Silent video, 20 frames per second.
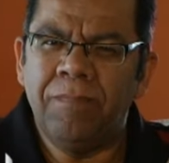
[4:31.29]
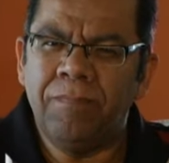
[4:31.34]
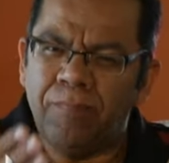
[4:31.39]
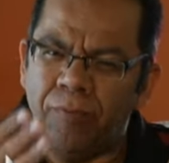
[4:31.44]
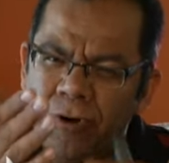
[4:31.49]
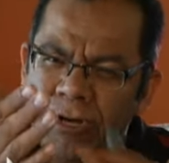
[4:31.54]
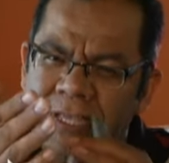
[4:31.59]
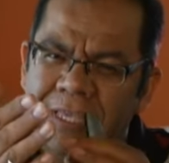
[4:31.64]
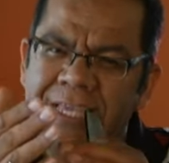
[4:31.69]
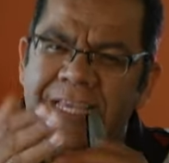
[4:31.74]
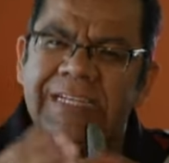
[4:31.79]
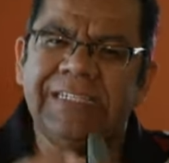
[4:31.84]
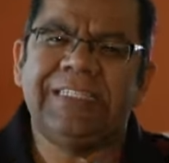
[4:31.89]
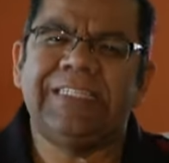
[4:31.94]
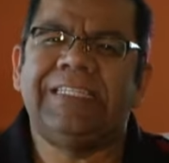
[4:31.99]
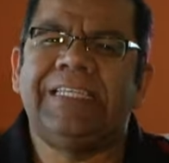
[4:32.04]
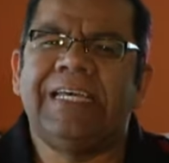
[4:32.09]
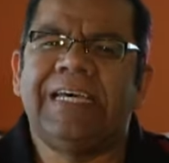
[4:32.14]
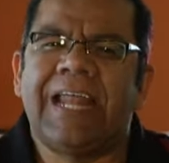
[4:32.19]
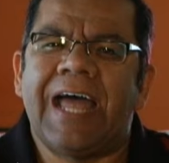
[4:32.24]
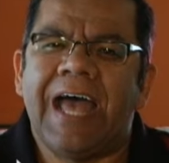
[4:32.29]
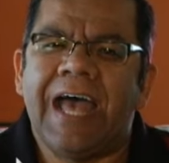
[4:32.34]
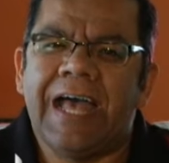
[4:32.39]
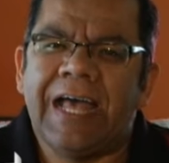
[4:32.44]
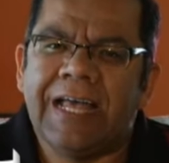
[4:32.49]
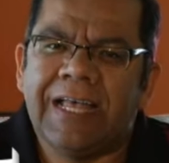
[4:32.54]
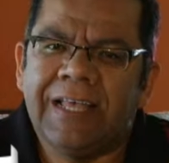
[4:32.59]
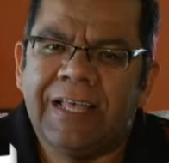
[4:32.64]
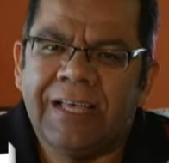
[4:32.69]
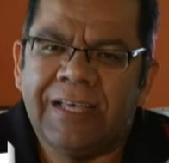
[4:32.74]
Por que
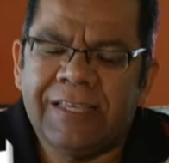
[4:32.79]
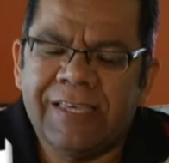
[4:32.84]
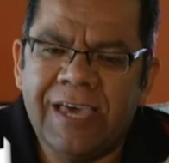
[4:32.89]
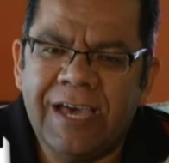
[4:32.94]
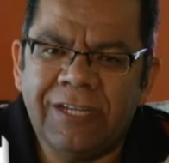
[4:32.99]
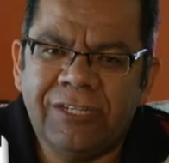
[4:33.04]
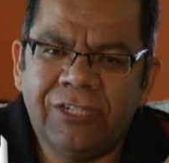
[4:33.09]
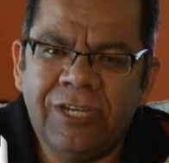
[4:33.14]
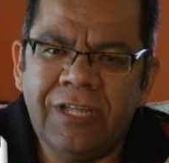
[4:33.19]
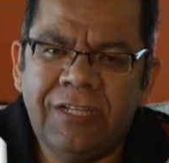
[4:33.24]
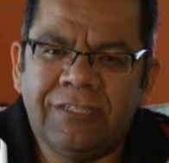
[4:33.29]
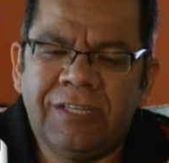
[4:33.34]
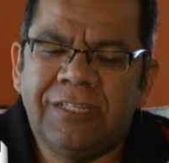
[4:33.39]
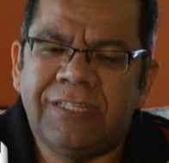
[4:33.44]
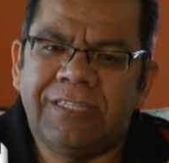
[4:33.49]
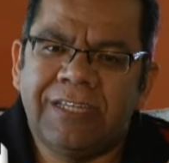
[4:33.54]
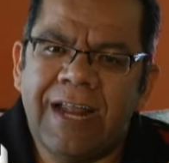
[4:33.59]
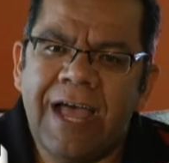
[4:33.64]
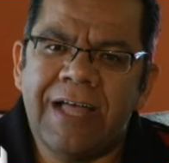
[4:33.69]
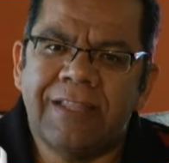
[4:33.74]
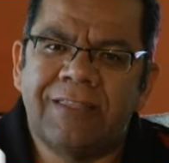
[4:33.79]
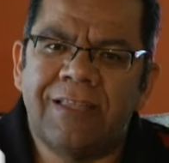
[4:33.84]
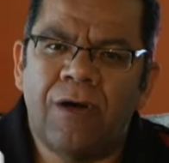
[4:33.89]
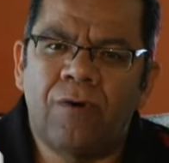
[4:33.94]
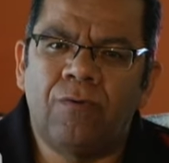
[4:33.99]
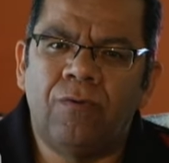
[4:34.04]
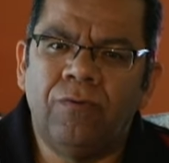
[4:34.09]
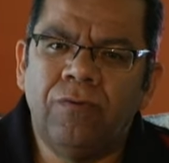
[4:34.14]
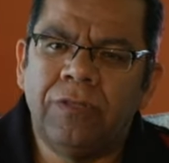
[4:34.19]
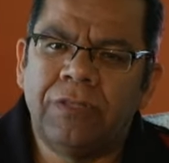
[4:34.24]
será que a gente trata
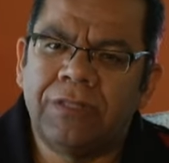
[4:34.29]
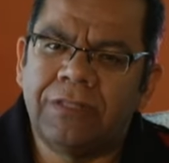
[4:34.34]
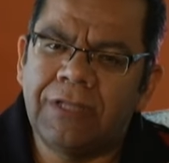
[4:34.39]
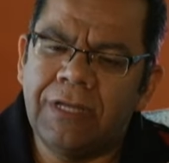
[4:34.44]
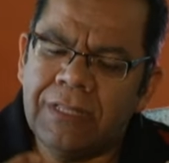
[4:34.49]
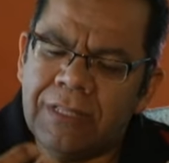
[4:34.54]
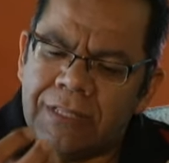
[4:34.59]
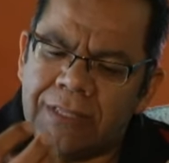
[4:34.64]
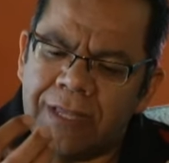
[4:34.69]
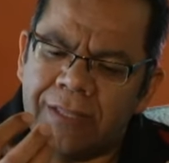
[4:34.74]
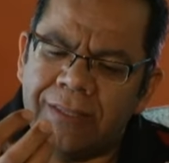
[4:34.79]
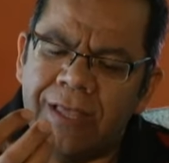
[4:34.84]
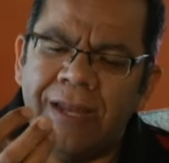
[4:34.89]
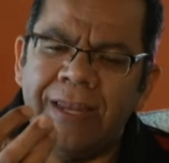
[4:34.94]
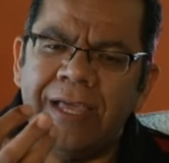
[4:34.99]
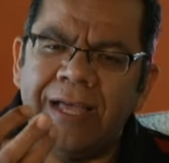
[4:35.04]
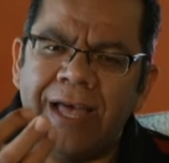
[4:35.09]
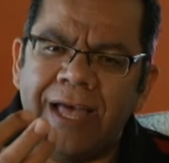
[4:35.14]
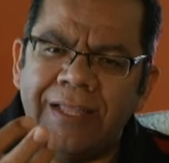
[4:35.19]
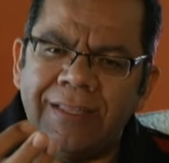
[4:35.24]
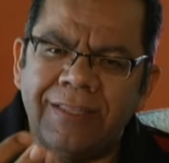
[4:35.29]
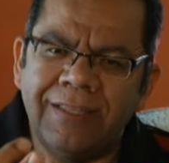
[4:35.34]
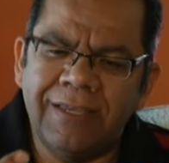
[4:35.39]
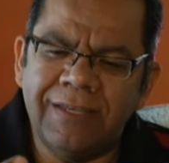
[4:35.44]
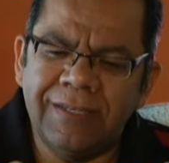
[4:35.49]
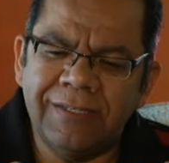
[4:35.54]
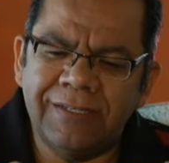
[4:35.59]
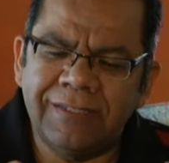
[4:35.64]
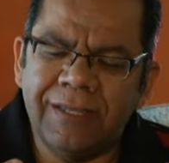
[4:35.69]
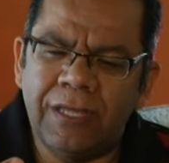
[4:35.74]
com tanta
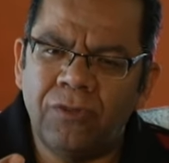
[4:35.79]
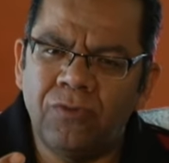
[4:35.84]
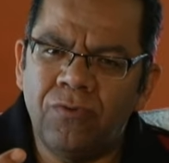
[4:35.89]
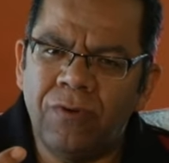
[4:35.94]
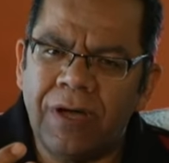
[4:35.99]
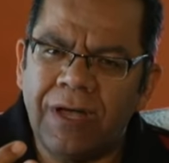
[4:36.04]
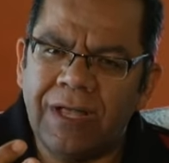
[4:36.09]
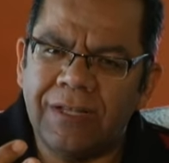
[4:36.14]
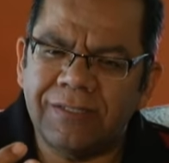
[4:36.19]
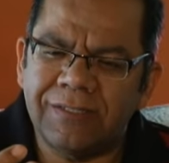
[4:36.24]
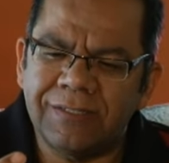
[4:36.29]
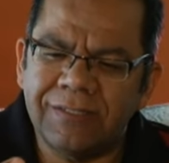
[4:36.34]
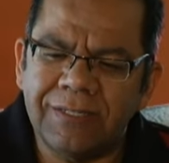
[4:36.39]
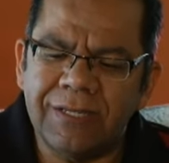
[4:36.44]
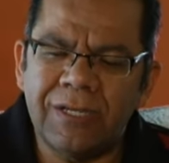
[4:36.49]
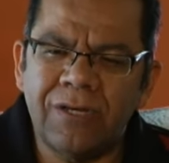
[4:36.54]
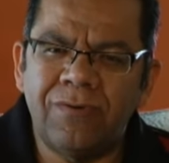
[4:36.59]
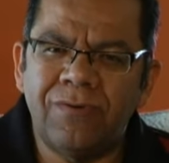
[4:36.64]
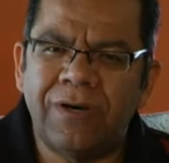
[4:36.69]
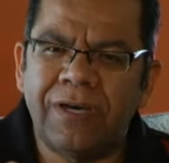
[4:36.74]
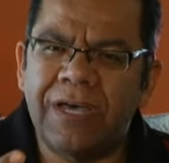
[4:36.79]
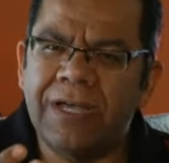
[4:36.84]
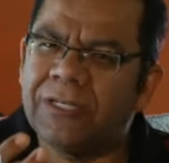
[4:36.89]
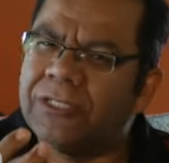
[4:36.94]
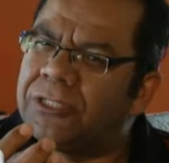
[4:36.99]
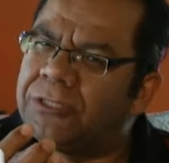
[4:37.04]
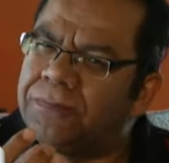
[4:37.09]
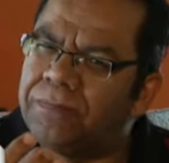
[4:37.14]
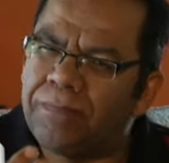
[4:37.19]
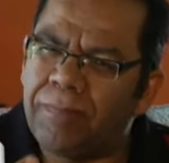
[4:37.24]
delicadeza, educação,
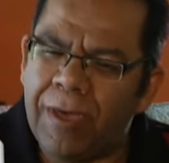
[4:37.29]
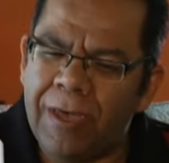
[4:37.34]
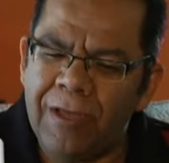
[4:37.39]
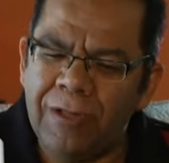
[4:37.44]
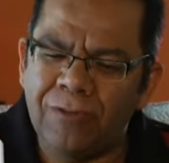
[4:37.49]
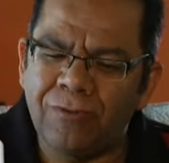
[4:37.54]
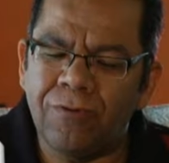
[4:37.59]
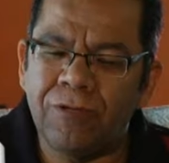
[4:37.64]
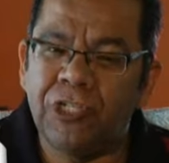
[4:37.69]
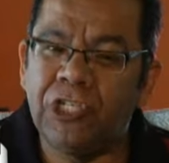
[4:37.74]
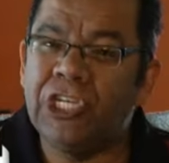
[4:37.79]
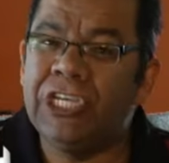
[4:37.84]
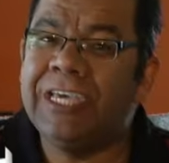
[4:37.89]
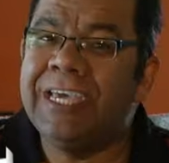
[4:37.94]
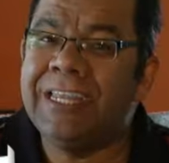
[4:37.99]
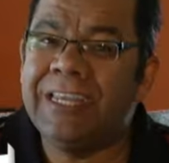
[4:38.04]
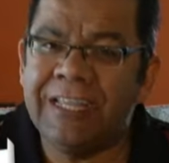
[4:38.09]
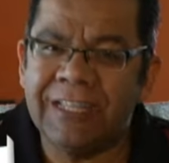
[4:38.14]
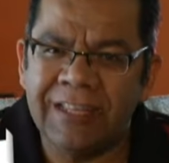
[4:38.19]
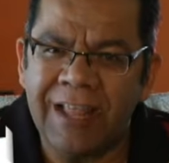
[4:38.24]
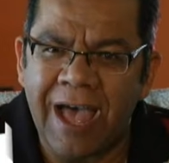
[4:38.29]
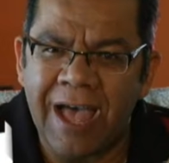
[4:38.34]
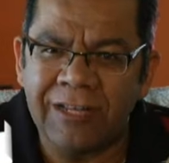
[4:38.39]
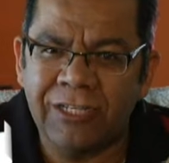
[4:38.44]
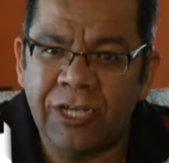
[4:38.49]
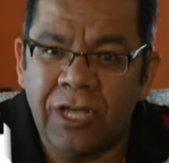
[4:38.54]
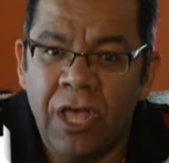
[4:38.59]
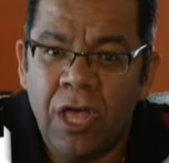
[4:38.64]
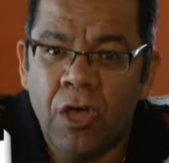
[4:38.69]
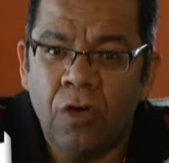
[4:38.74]
respeito,
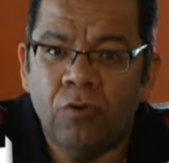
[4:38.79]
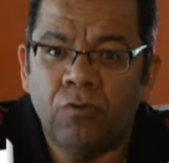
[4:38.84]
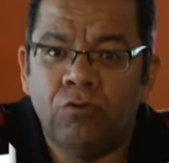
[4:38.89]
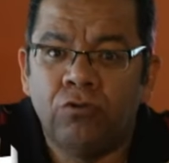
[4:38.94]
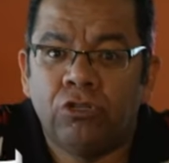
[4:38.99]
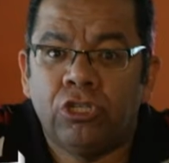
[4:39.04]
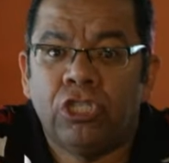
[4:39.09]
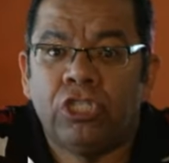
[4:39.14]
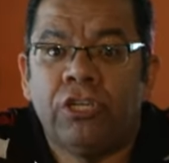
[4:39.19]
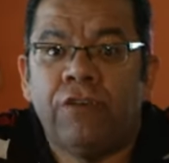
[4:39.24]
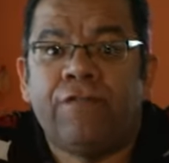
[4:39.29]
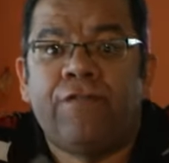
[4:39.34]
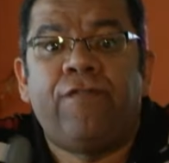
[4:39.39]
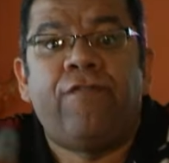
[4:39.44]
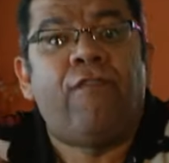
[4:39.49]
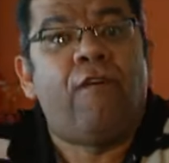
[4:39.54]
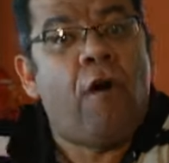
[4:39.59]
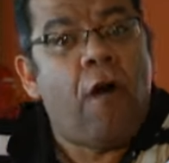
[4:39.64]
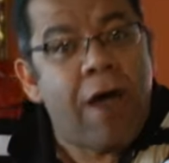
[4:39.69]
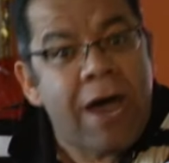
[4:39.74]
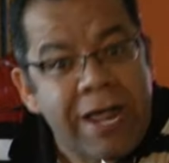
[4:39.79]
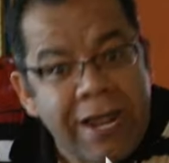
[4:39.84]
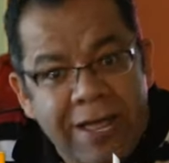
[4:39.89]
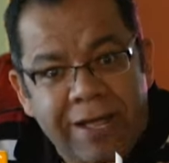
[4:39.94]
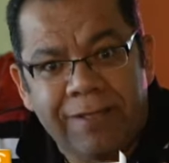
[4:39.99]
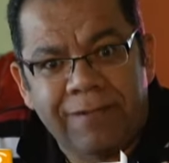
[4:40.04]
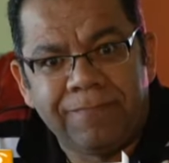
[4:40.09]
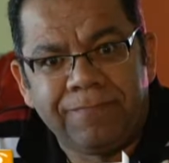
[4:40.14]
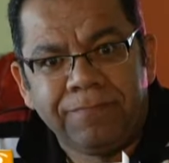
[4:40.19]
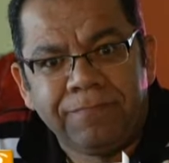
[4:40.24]
dignidade os de
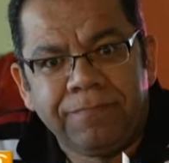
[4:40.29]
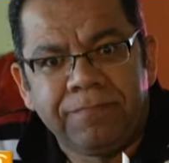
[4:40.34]
fora